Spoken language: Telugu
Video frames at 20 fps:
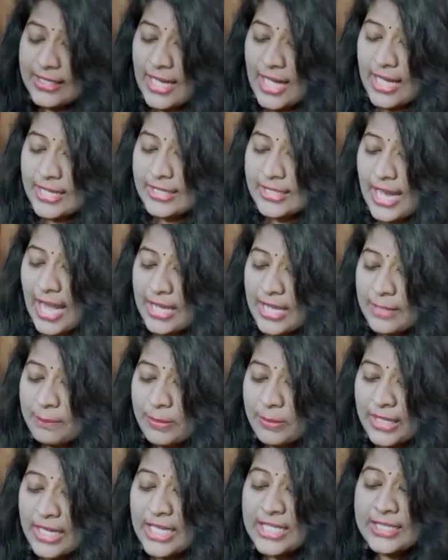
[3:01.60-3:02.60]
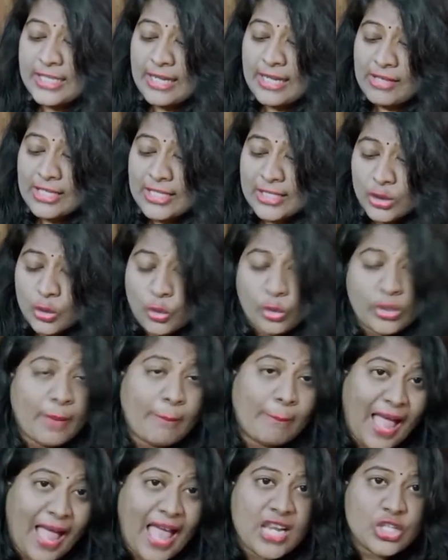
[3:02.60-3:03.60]
కానీ అండ్ పీహెచ్ లెవెల్స్ని కూడా
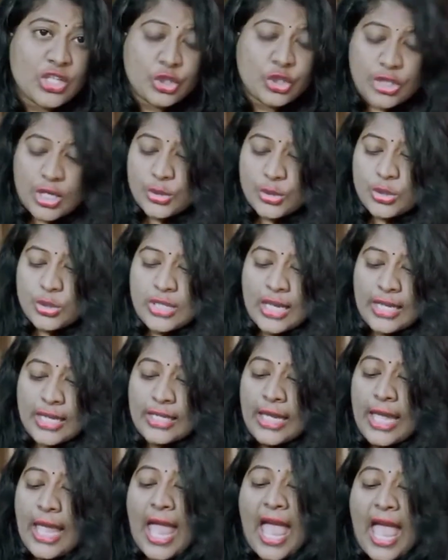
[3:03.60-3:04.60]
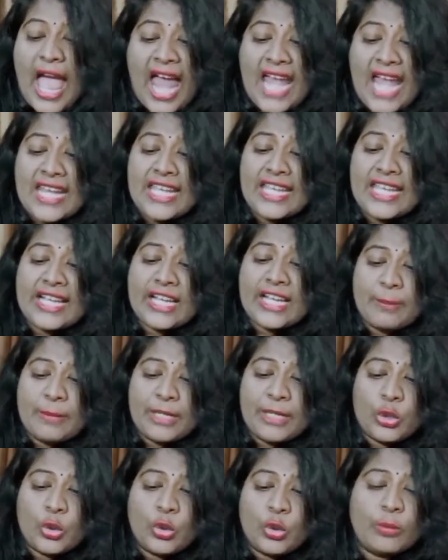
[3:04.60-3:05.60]
బ్యాలెన్స్ చేస్తుందని అండ్ ఇక్కడ
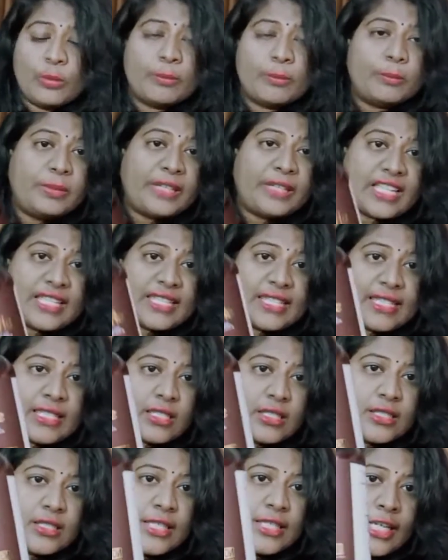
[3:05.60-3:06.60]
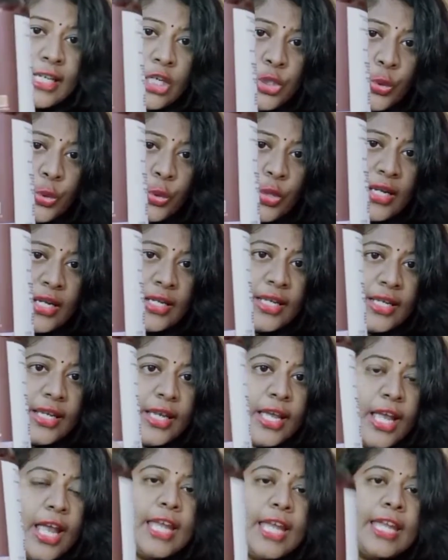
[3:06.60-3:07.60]
మీకు టెస్ట్ ఇక్కడ చూడండి
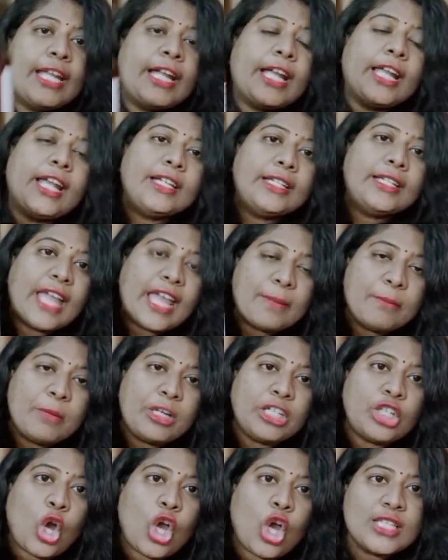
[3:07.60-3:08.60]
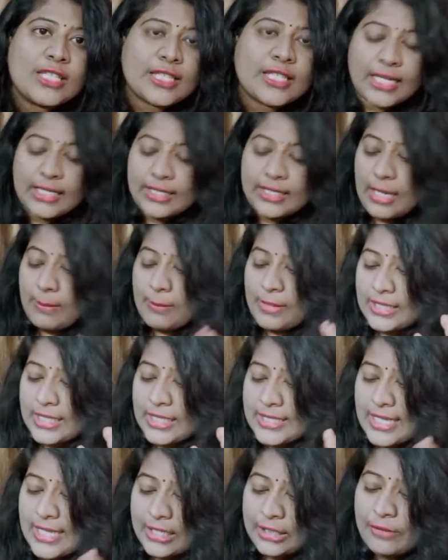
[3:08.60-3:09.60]
ఇక్కడ డెర్మటాలజికల్ గా
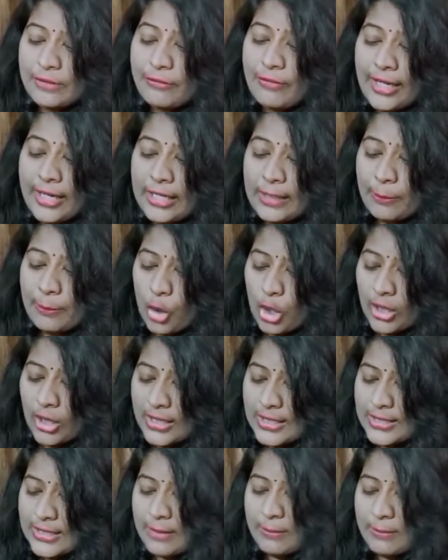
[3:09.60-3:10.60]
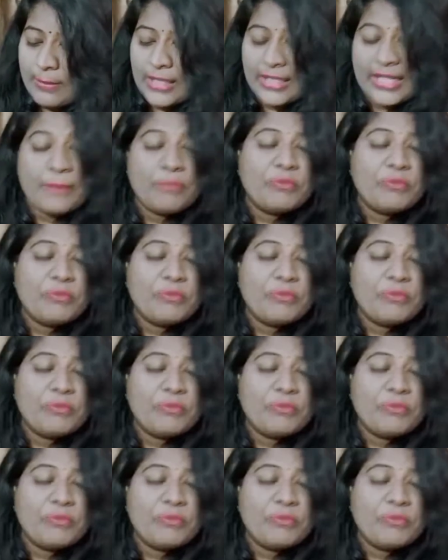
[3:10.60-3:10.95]
మనకి సర్టిఫైడ్ అయిన ప్రోడక్ట్స్ అనమాట